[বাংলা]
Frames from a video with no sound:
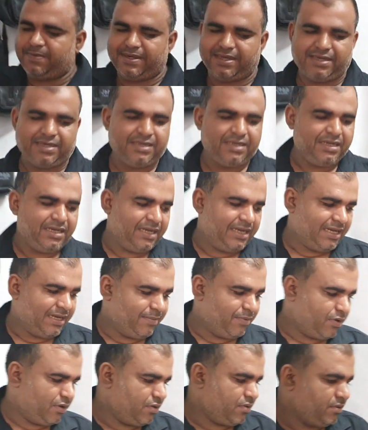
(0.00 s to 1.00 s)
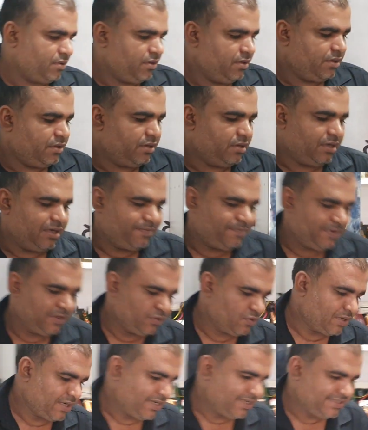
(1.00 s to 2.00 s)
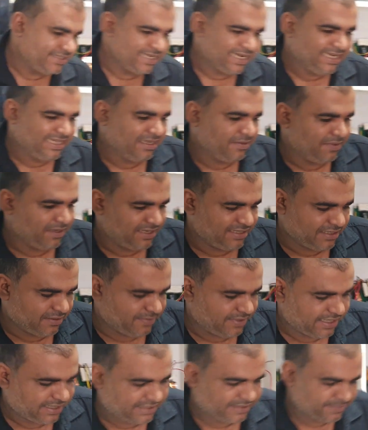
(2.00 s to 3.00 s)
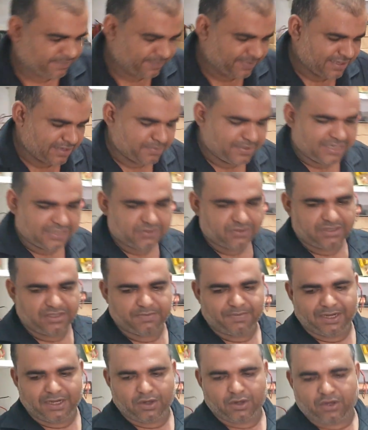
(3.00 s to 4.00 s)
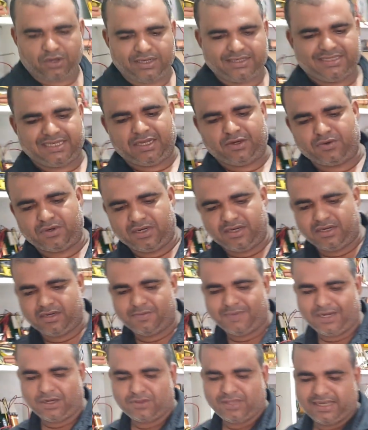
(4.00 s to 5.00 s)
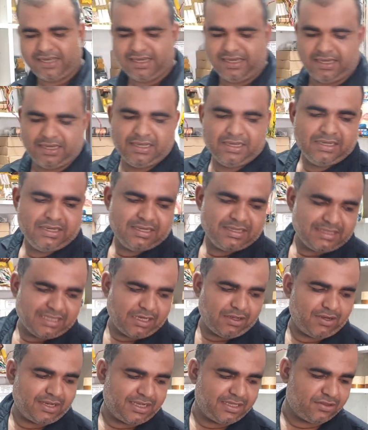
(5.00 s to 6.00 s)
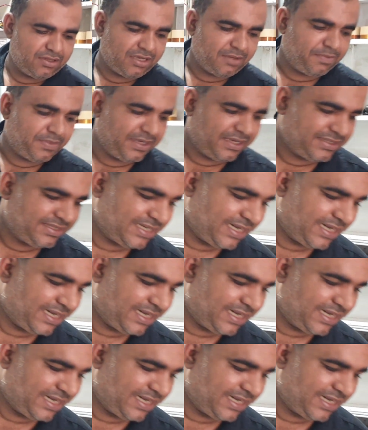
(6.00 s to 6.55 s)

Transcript: পাবেন এবং আপনার দোকানের চাহিদা বেড়ে যাবে একটা মাল যদি ভালো হয় সাউন্ড কোয়ালিটি ভালো থাকে তাহলে কিন্তু আপনার